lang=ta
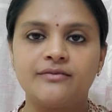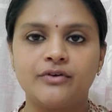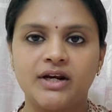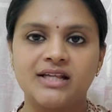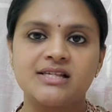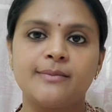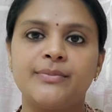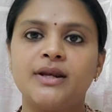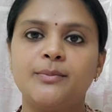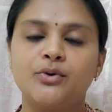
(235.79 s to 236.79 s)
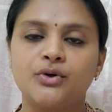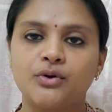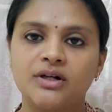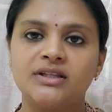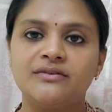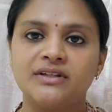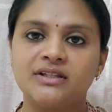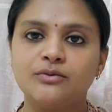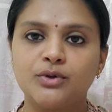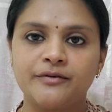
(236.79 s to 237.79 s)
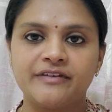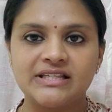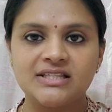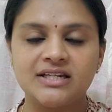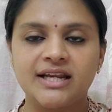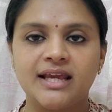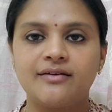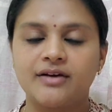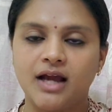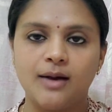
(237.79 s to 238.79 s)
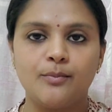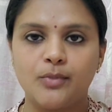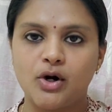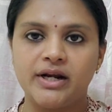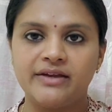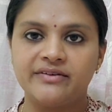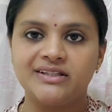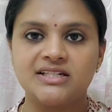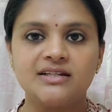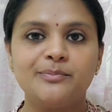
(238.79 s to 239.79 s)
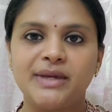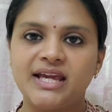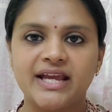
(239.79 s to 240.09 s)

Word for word: ஃபார் எக்ஸாம்பிள் இப்போ ஒரு குழந்த வந்து ஒரு ஃபஸ்ட் டே மார்னிங் வந்துட்டு பீயை